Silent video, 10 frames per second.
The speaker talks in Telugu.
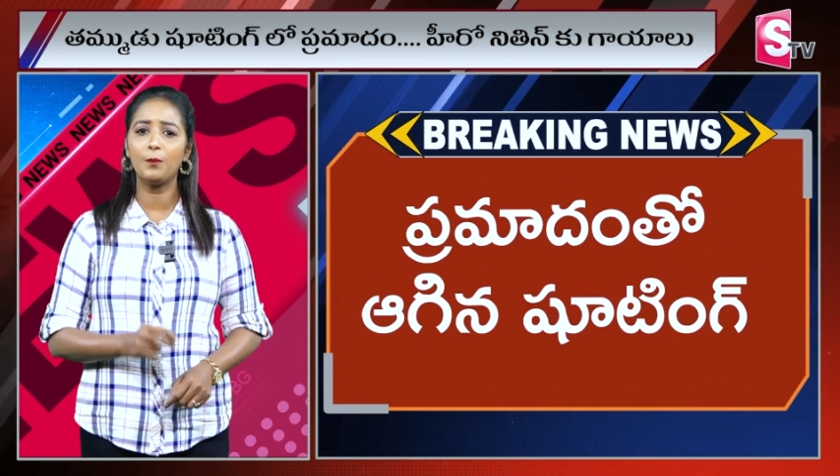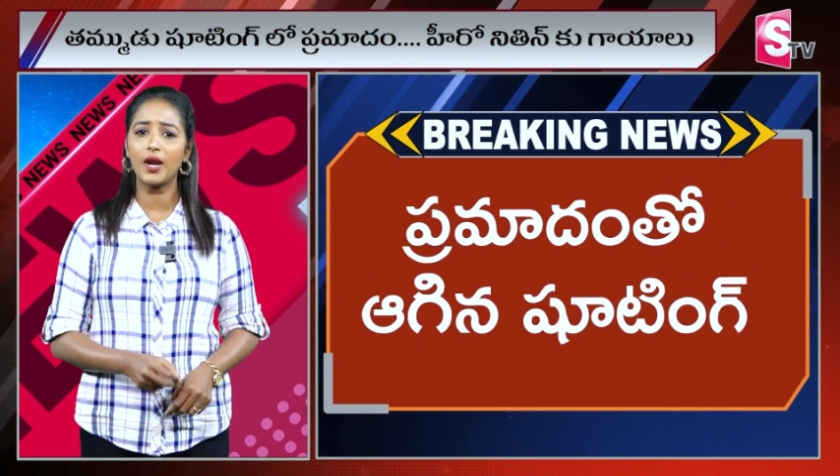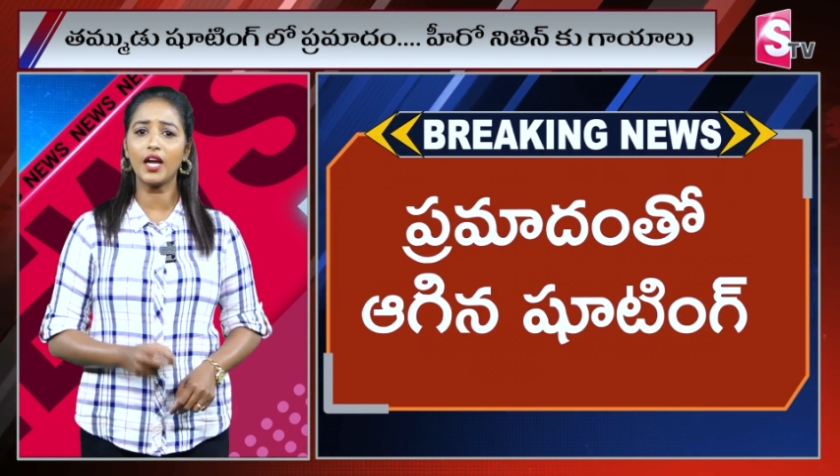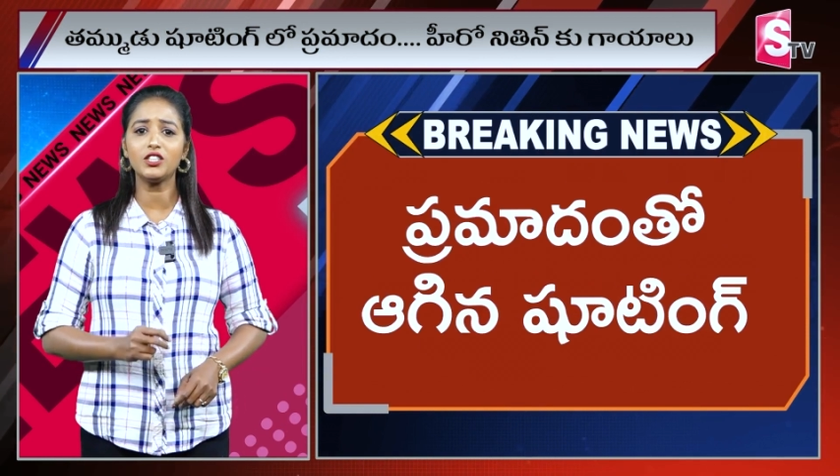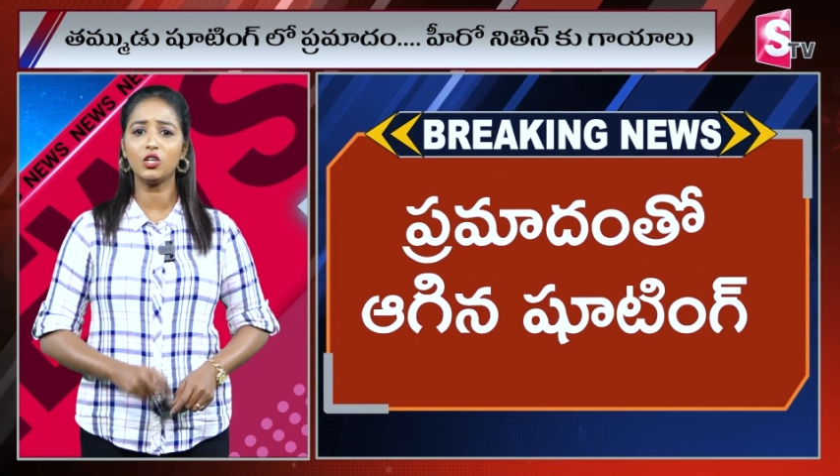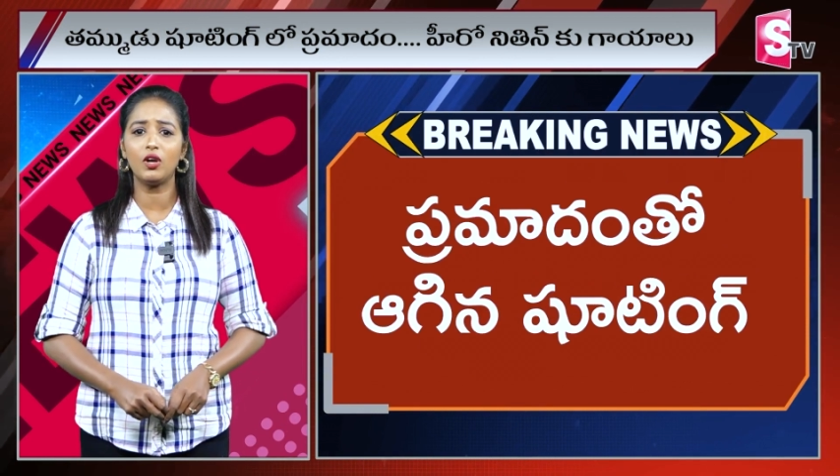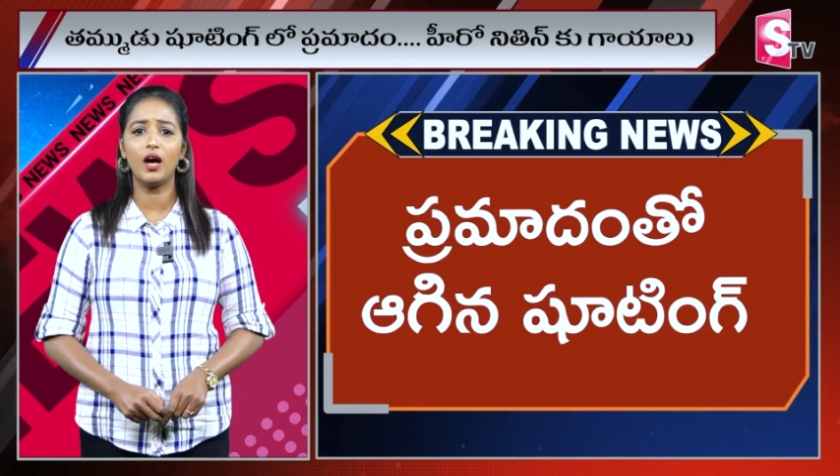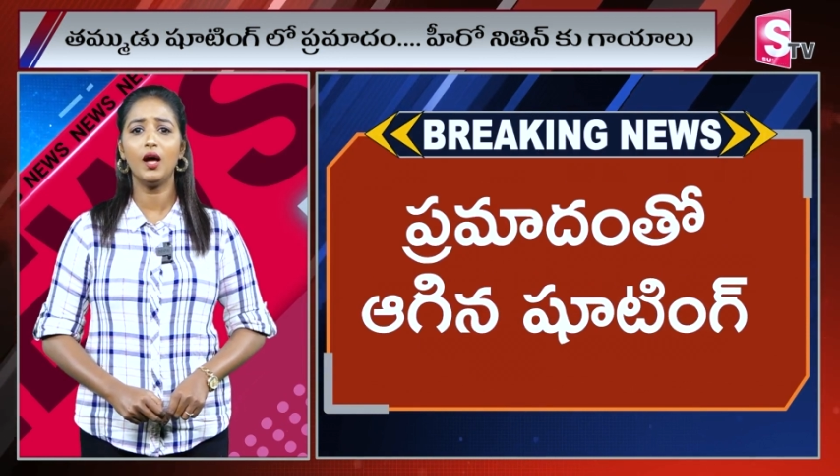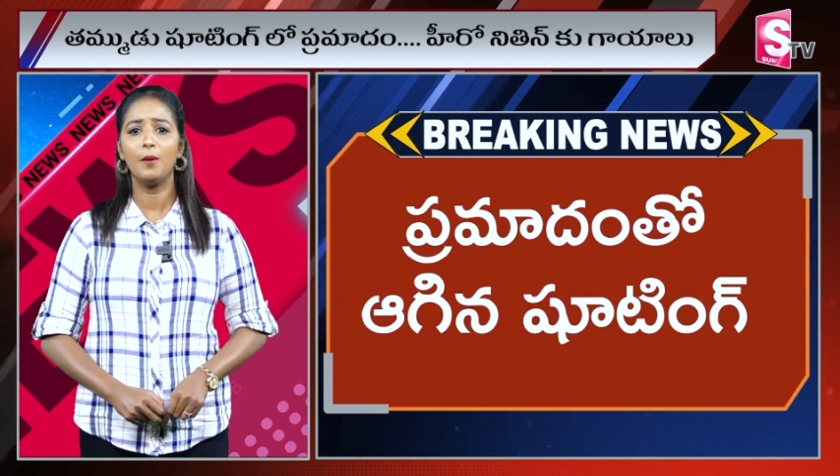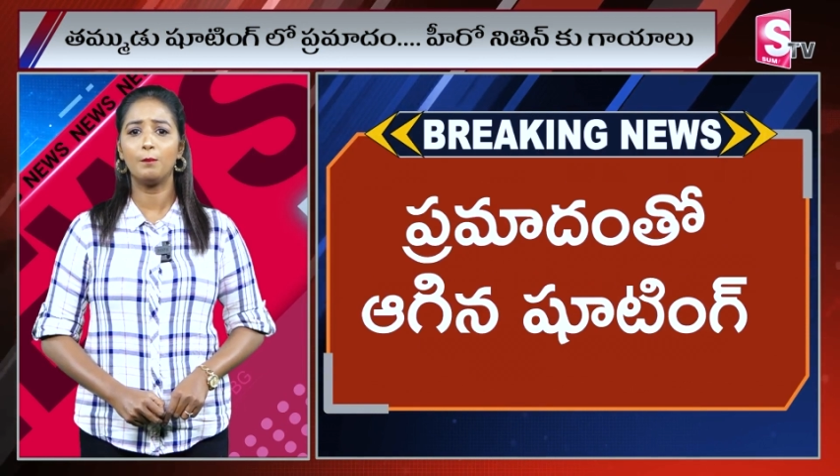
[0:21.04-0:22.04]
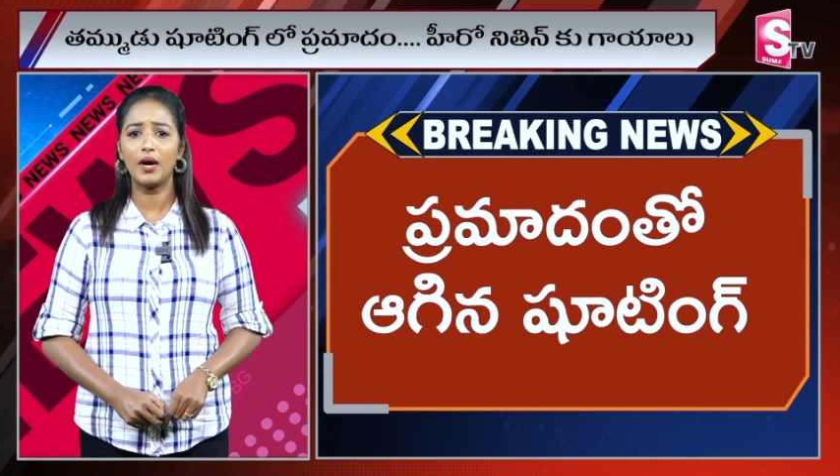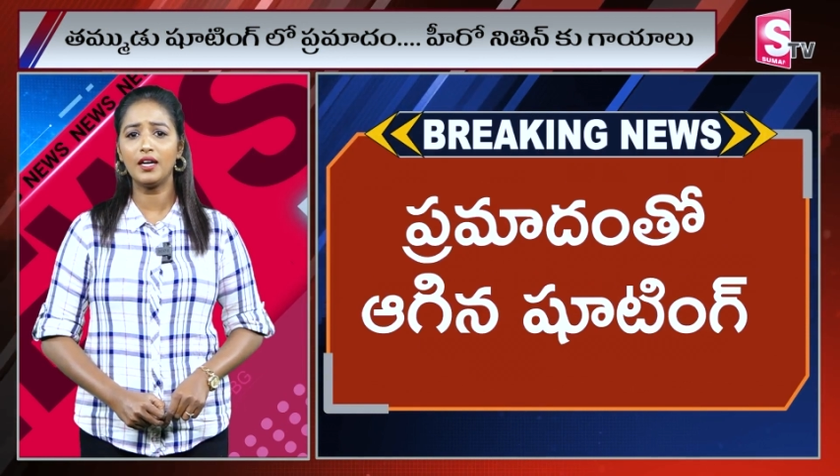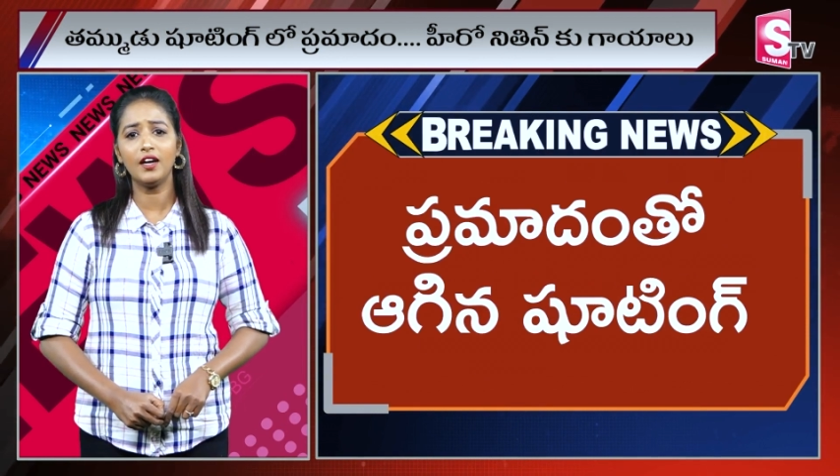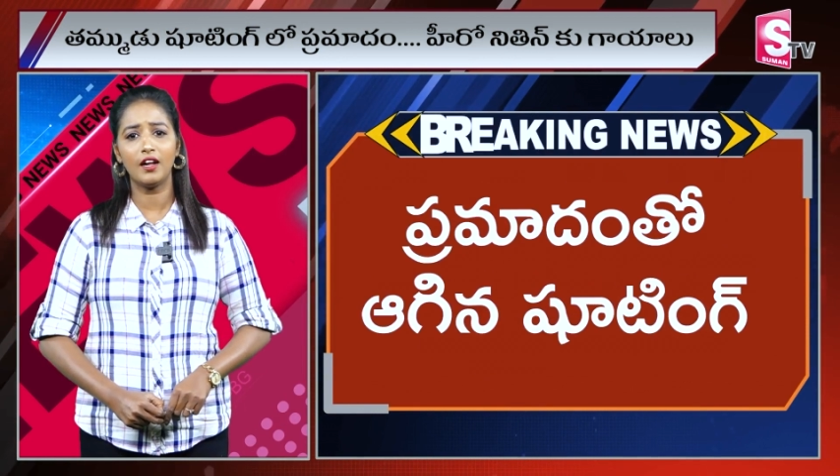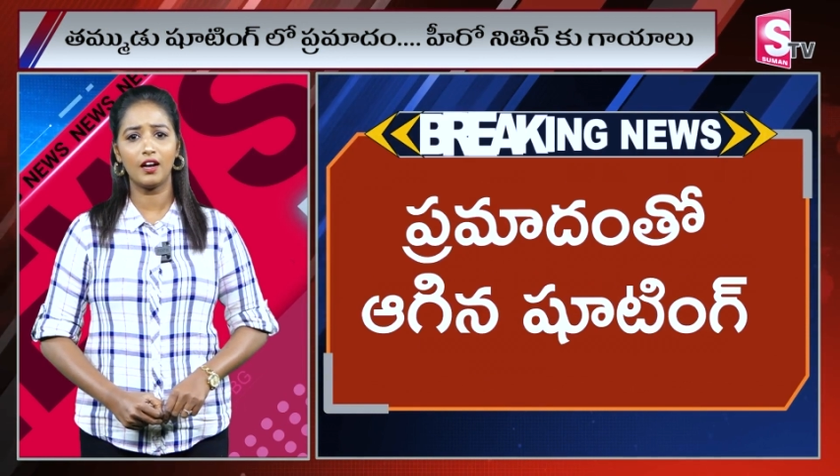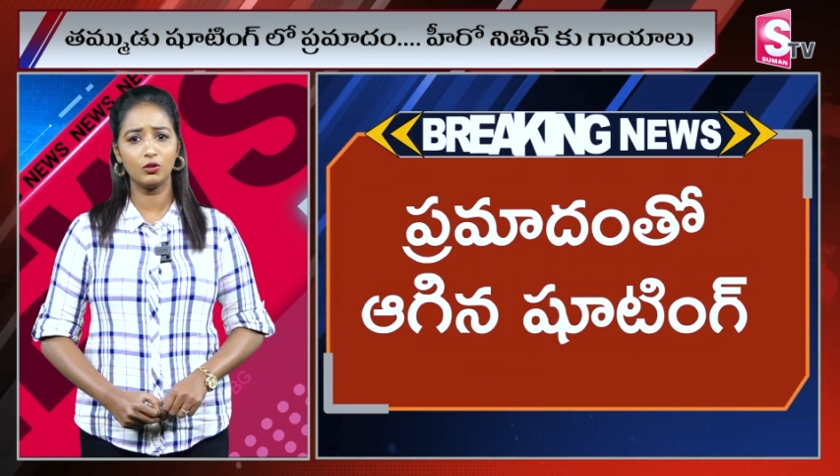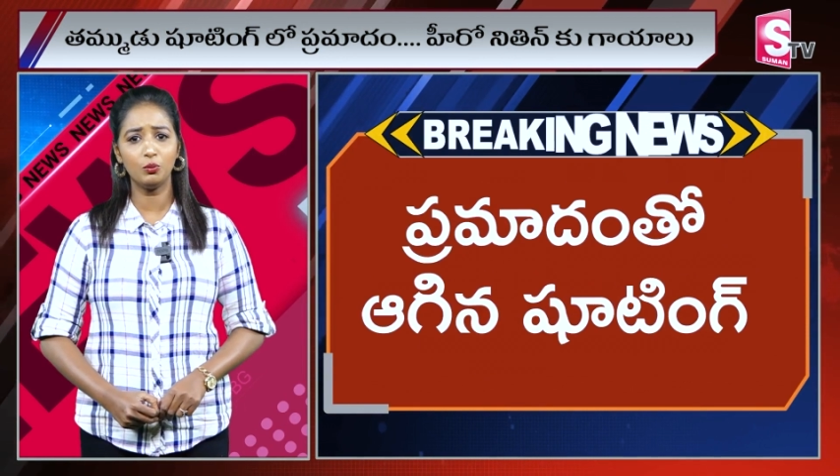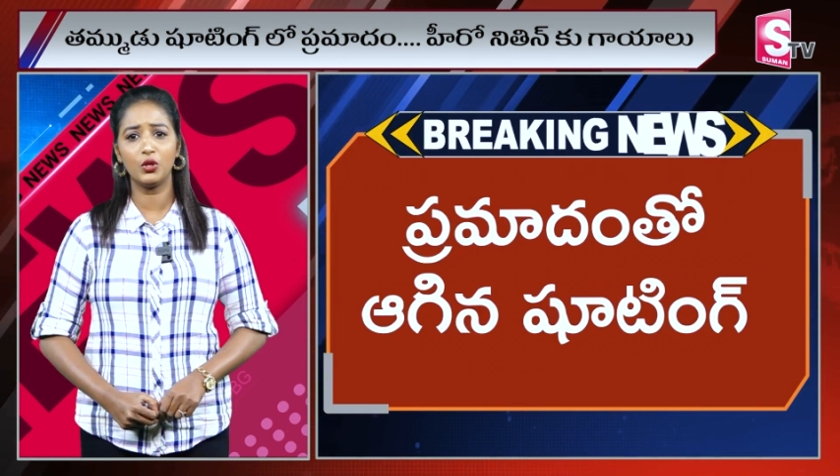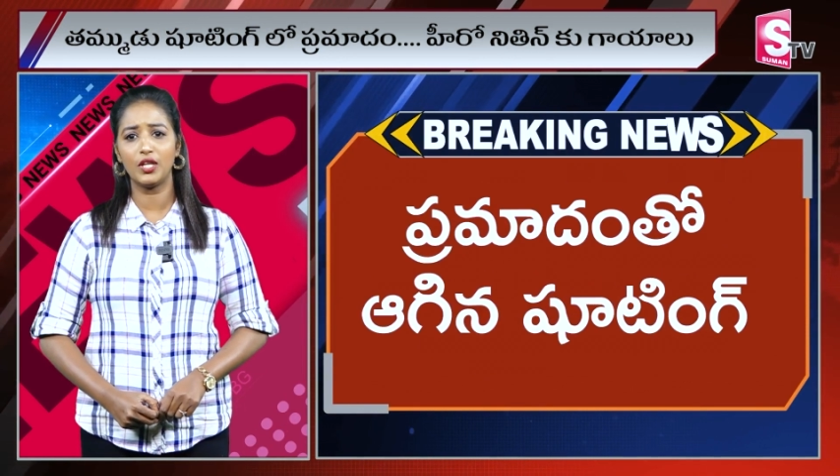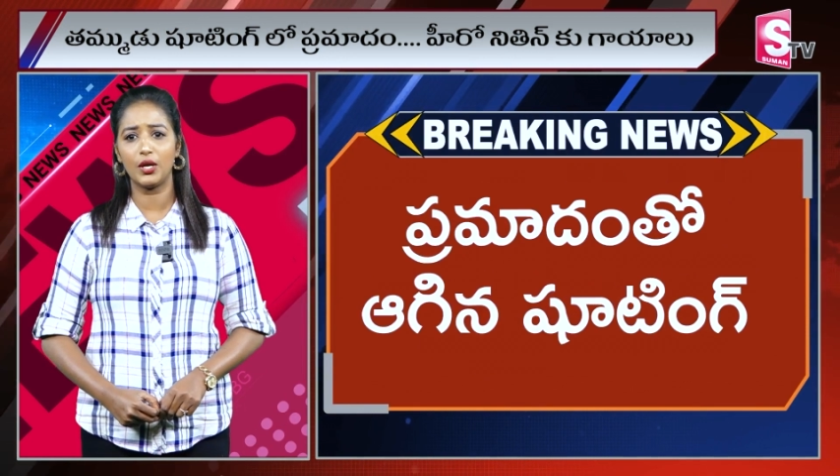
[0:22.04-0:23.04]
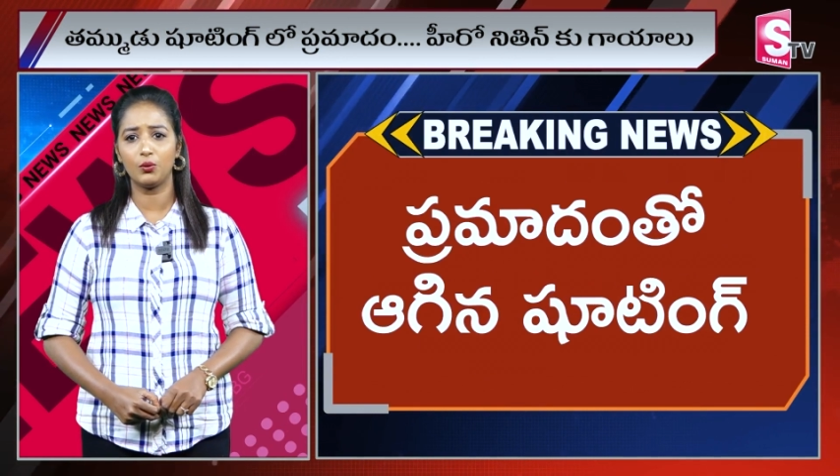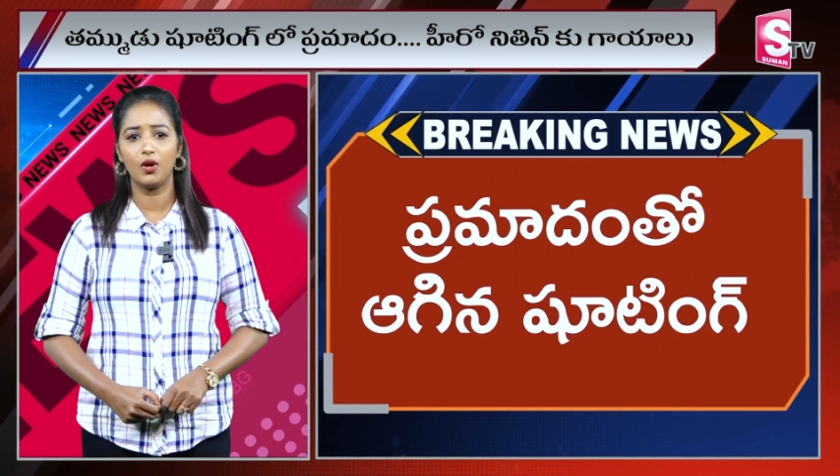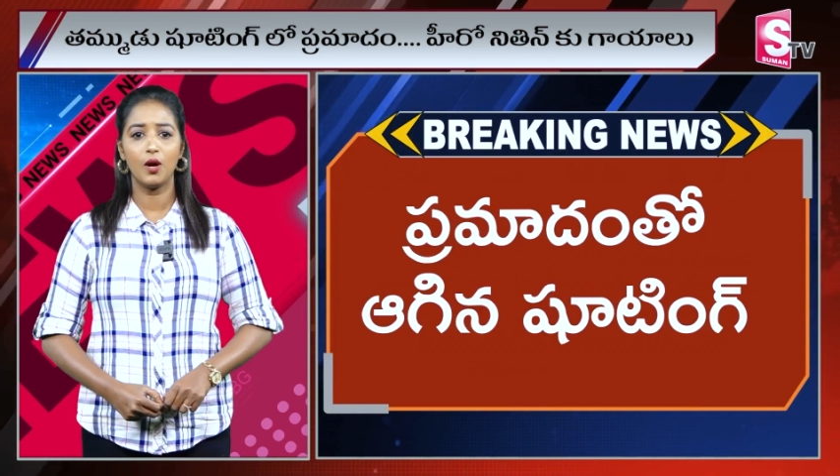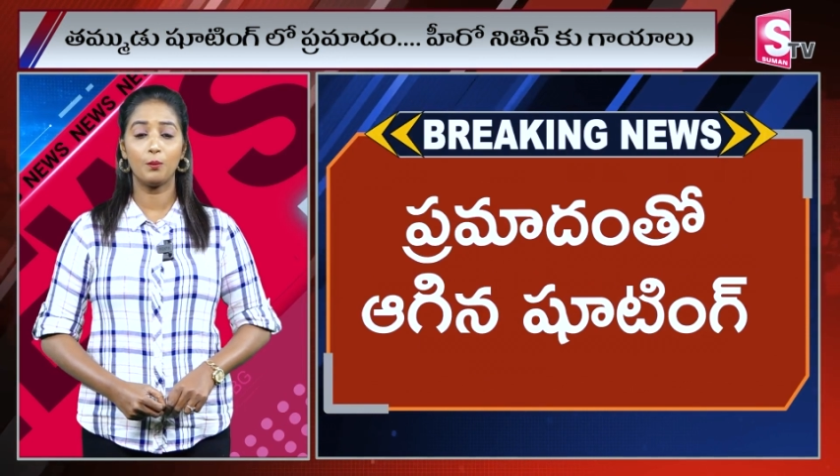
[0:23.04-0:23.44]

ప్రేక్షకుల మన్ననలను పొందారు